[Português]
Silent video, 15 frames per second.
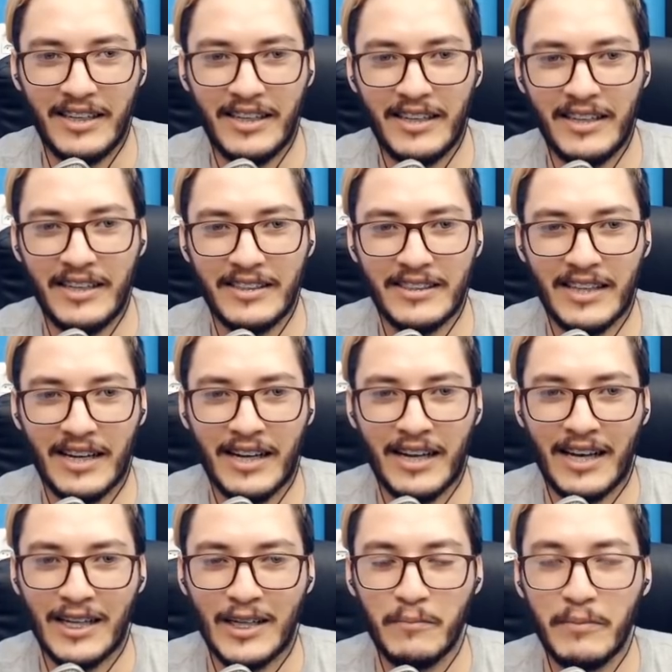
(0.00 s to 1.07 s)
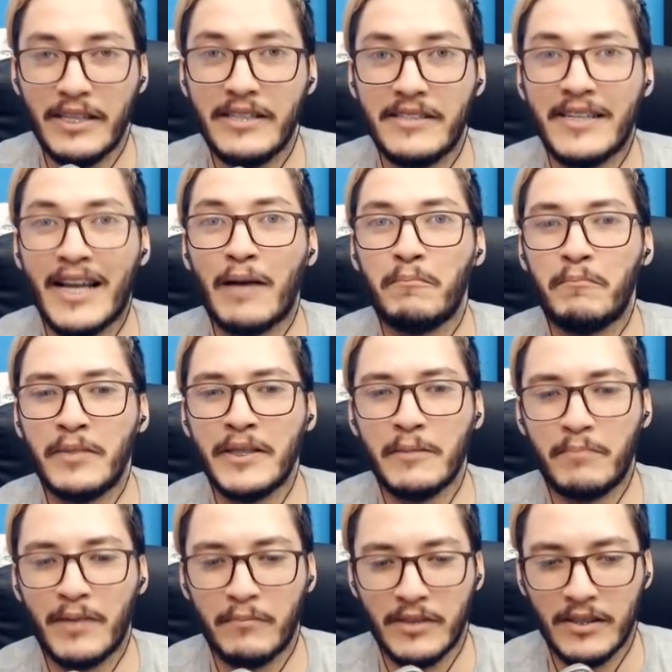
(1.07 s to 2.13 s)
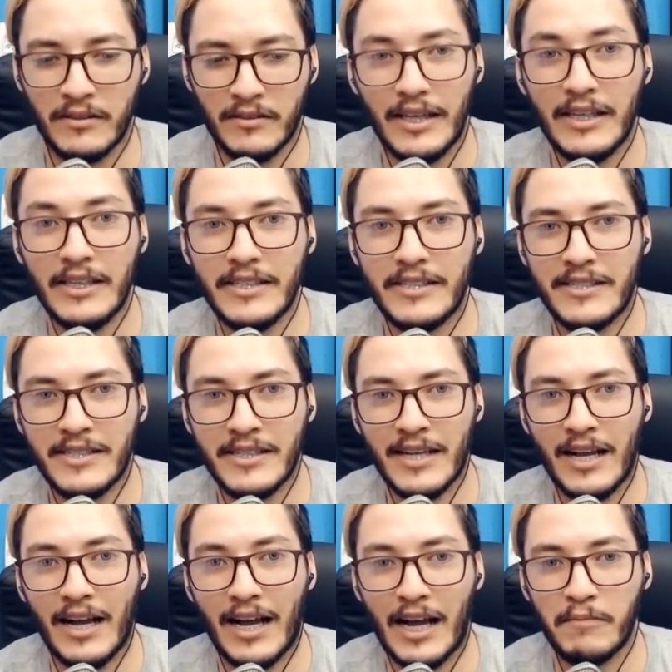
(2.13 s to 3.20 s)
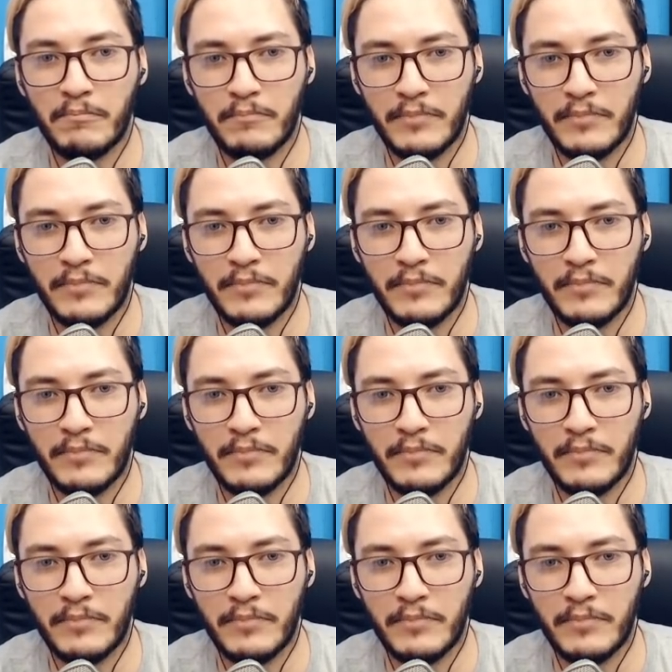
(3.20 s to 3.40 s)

Eita caramba, ele tinha a pipa, mano. Ele tinha a